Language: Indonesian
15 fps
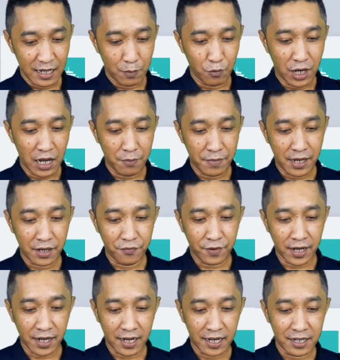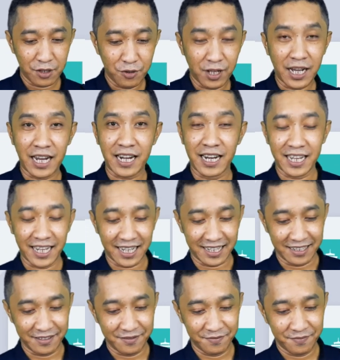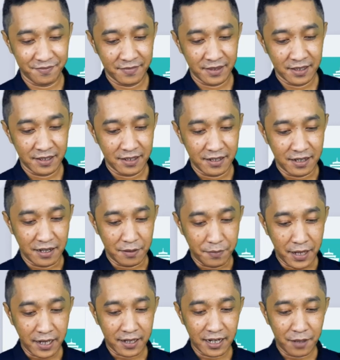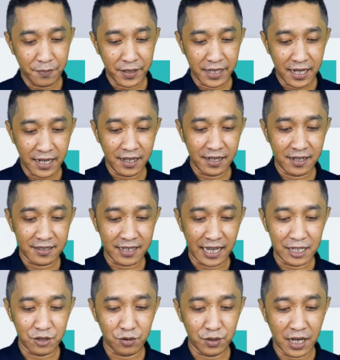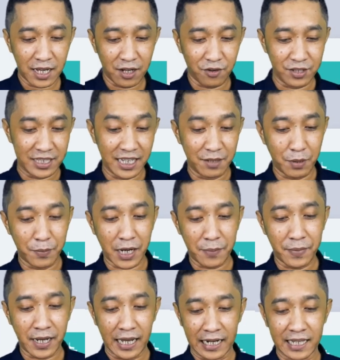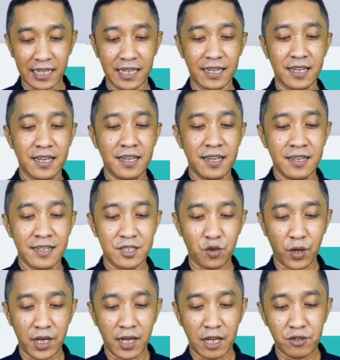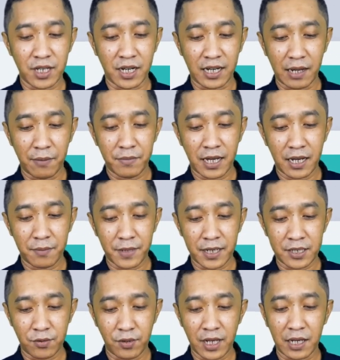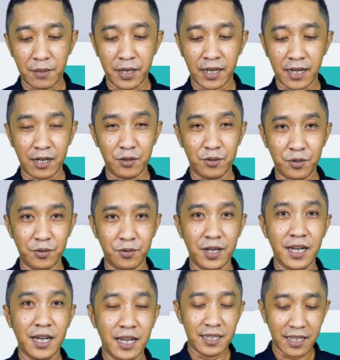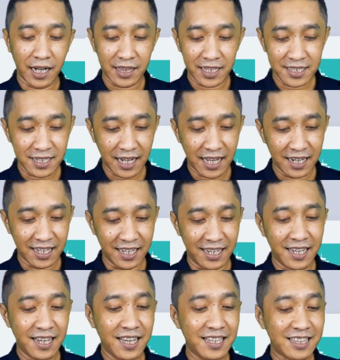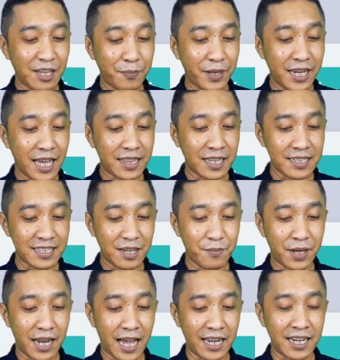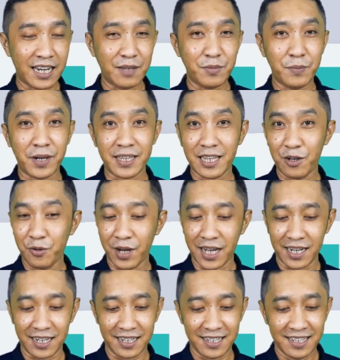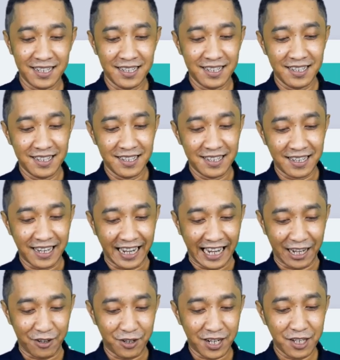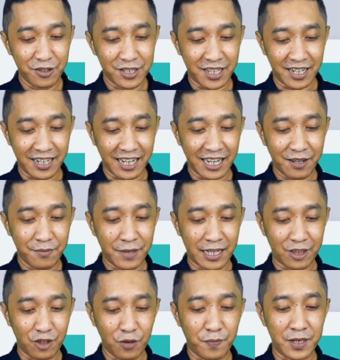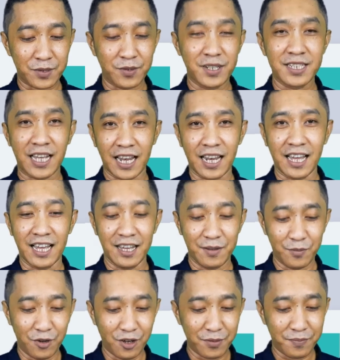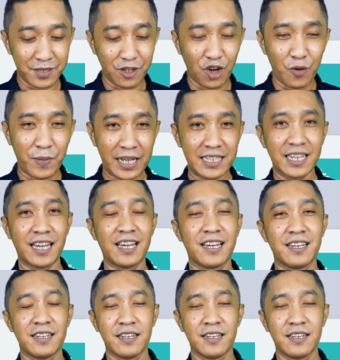Muhammad Farhan Julkarnain. Pak, ah, kenapa ya? Saya sudah login beberapa kali sesuai dengan username dan password yang diberikan guru. Teliti sekali, tapi di atasnya malahan ada pemberitahuan. Error username atau password salah. Mohon jawabannya.